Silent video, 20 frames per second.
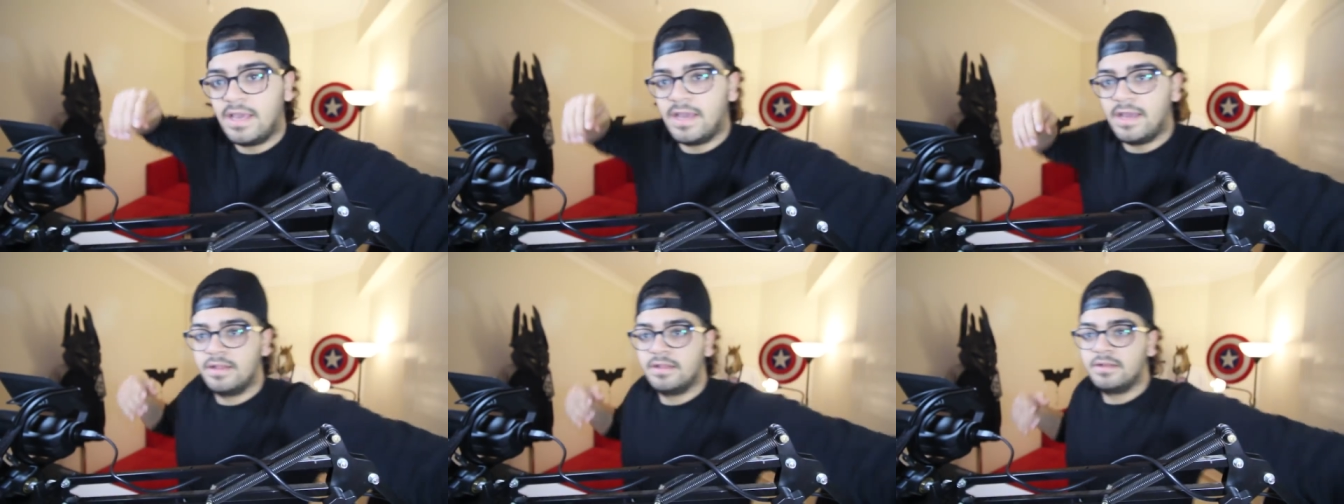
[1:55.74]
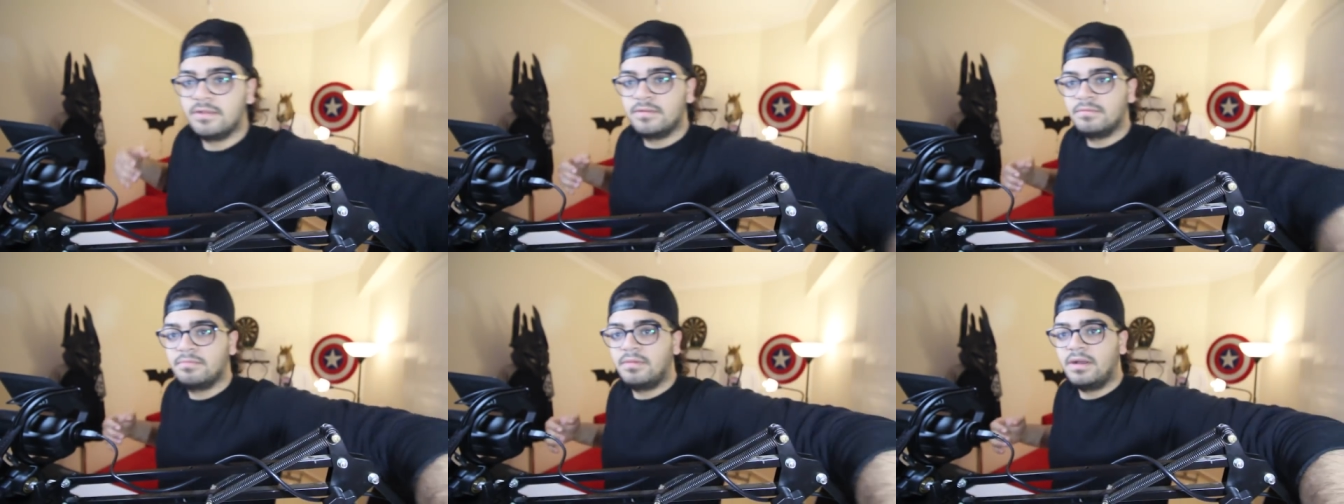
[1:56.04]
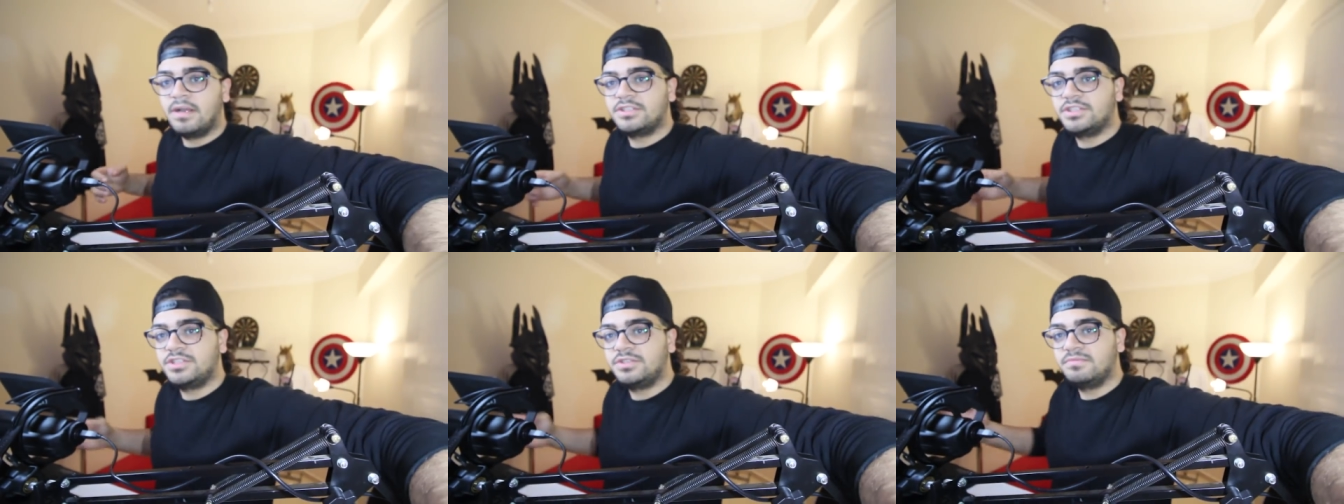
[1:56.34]
Gel.
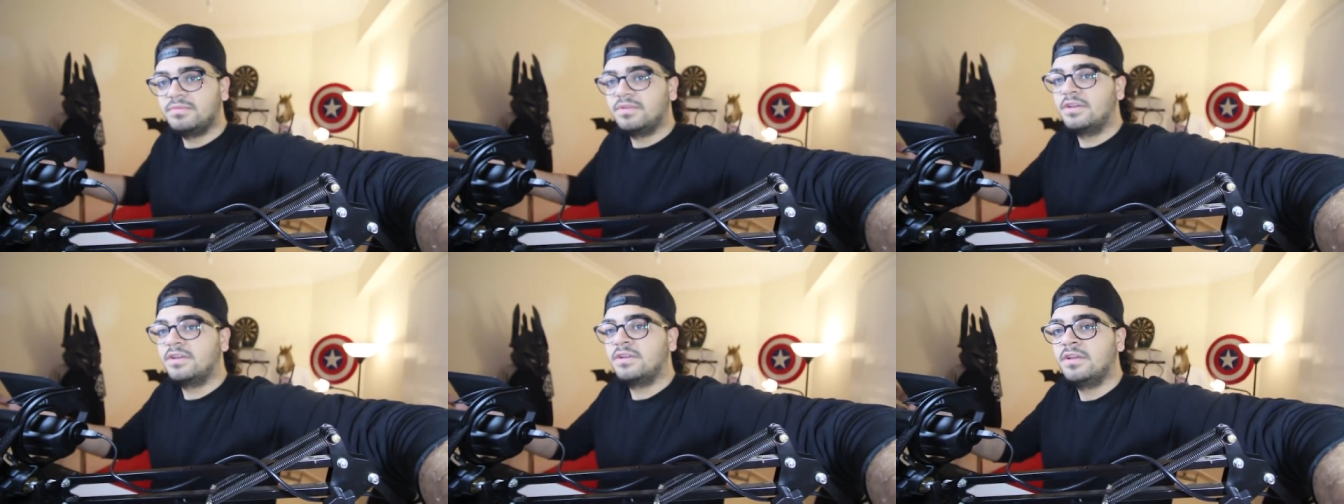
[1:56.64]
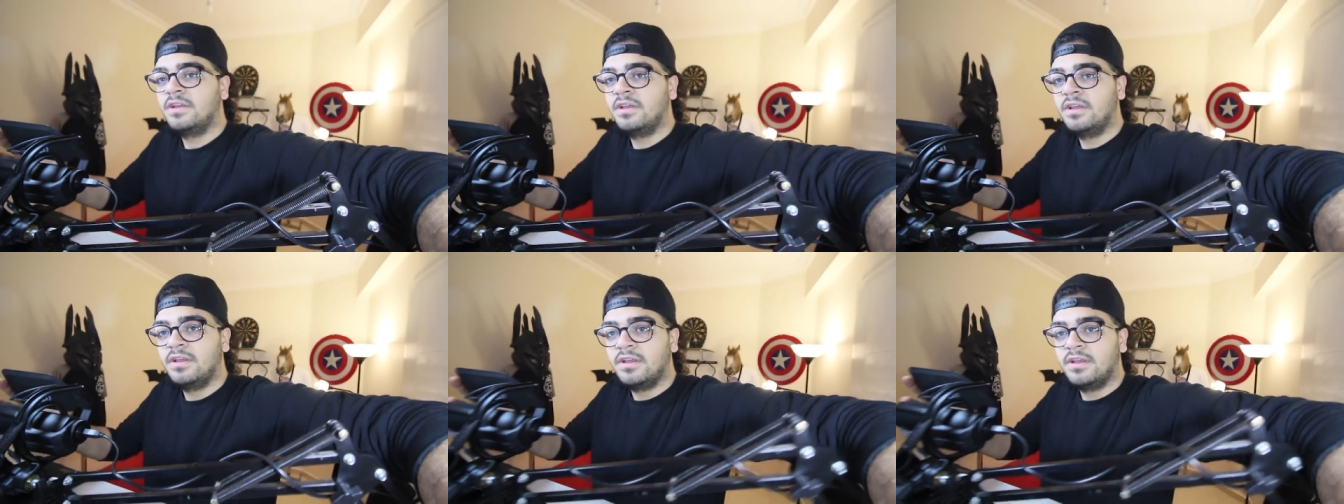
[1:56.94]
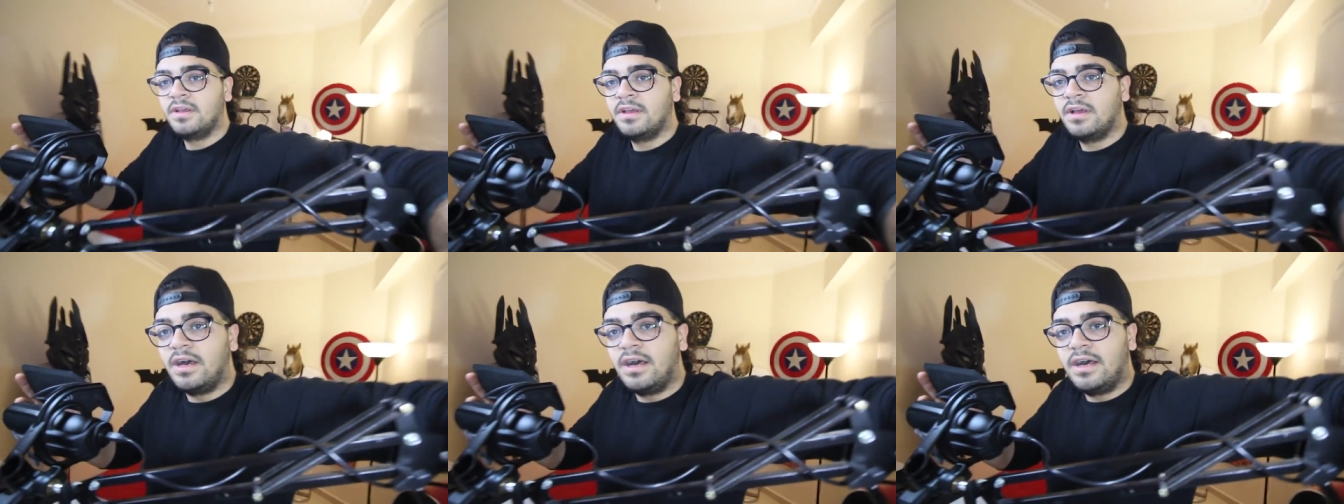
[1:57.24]
Bak şimdi.
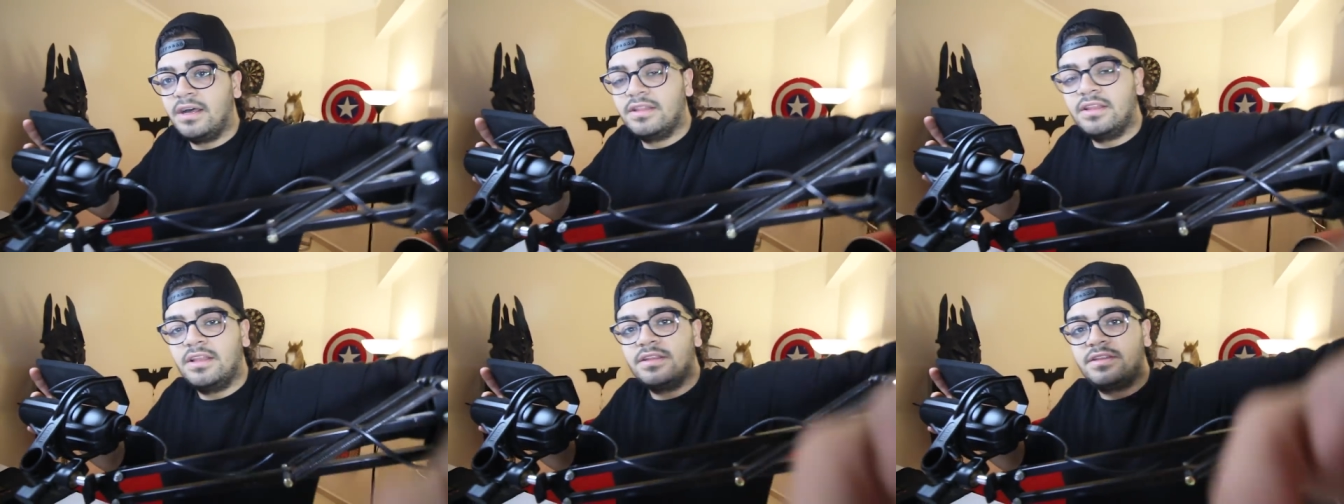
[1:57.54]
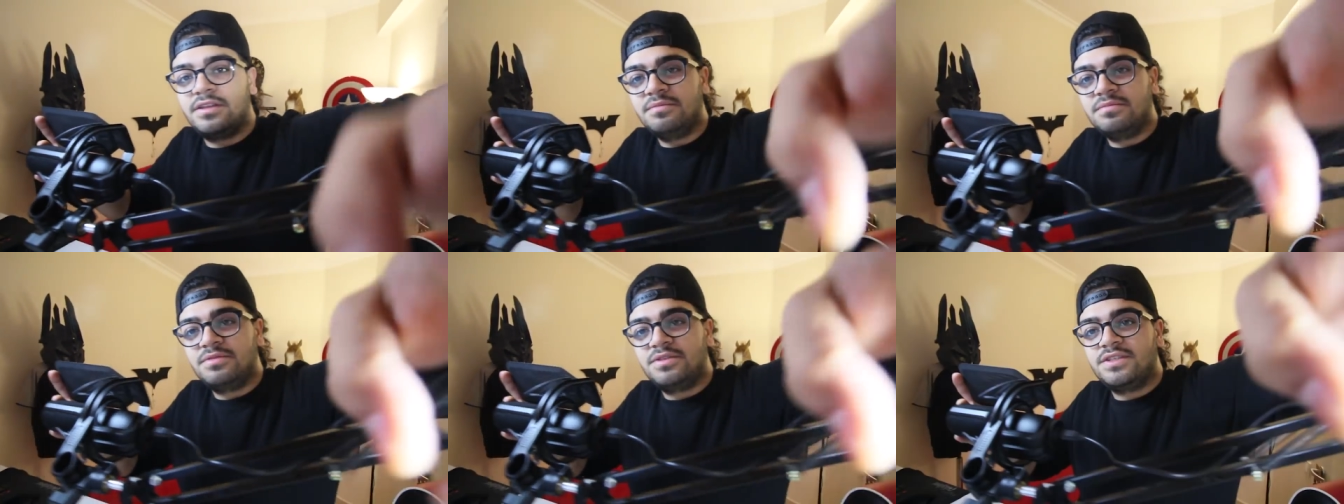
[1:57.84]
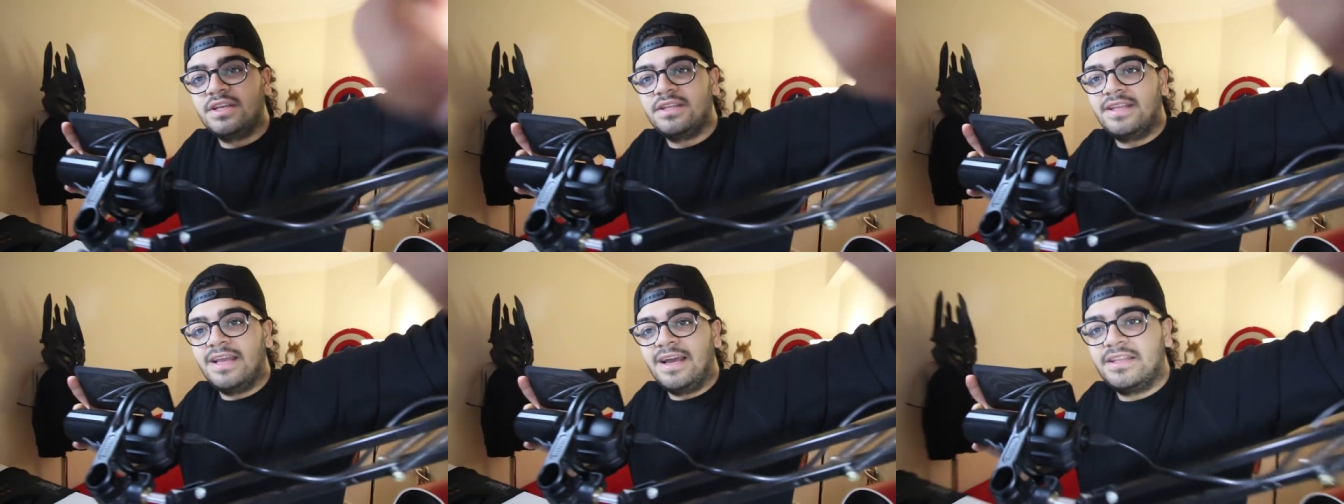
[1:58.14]
Anlatayım
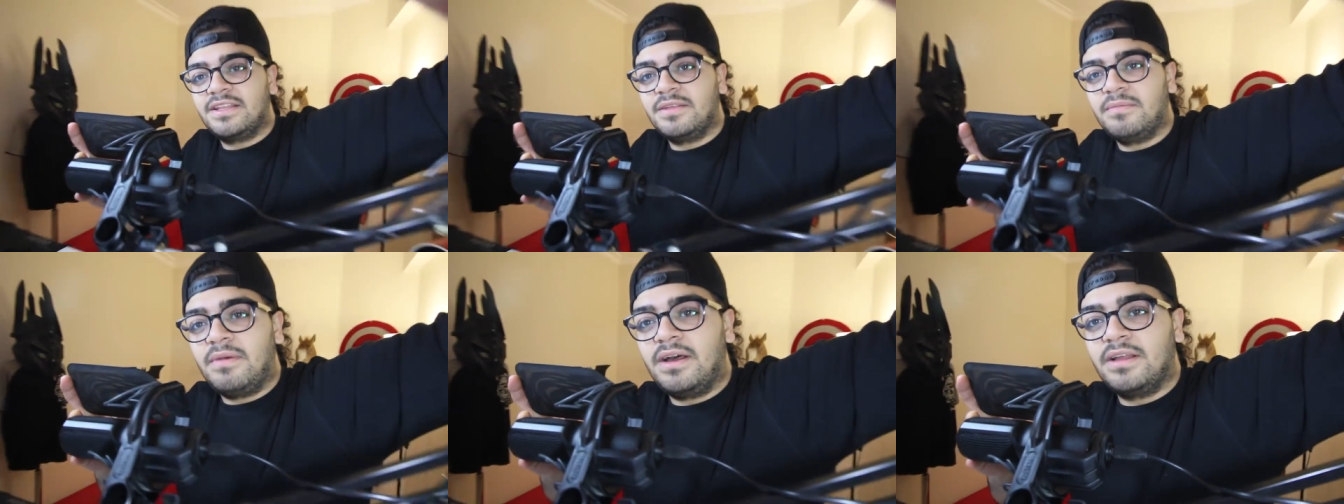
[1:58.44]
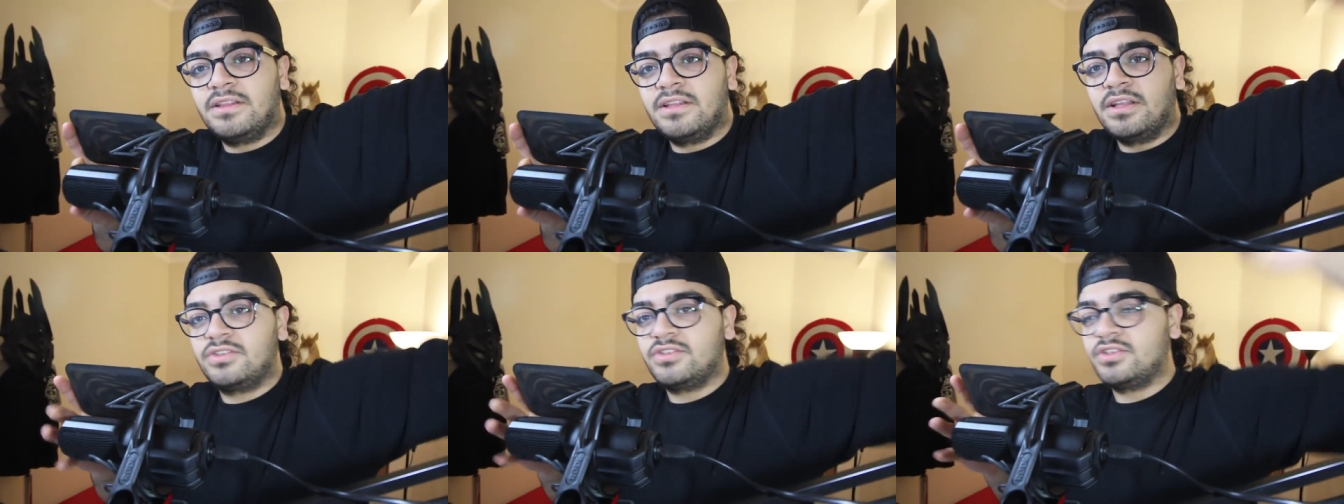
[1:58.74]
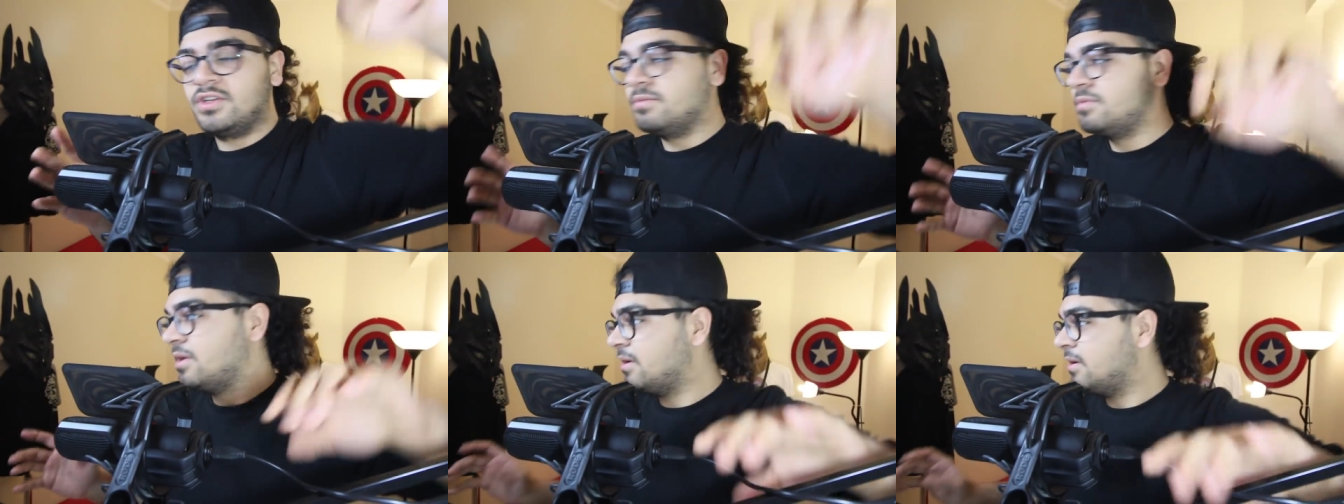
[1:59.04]
size derdimi
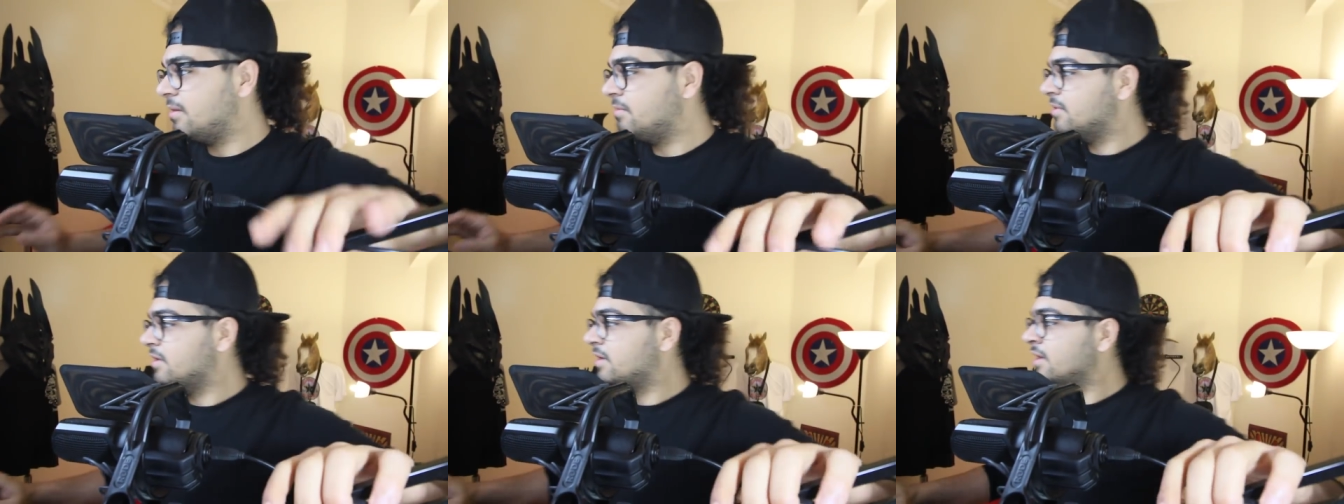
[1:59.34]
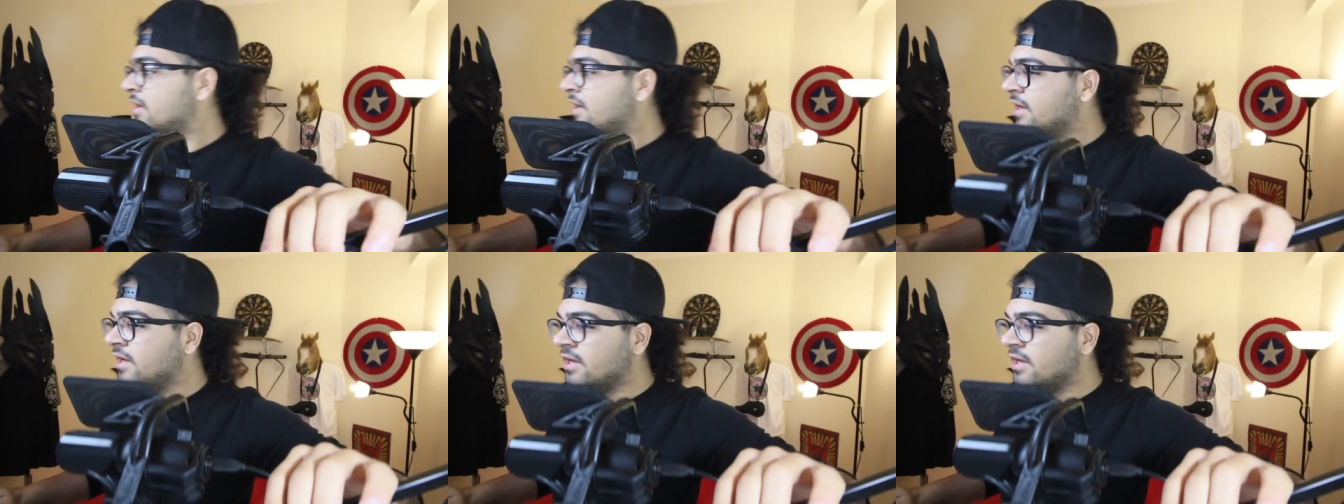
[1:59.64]
anlatacağım tamam mı?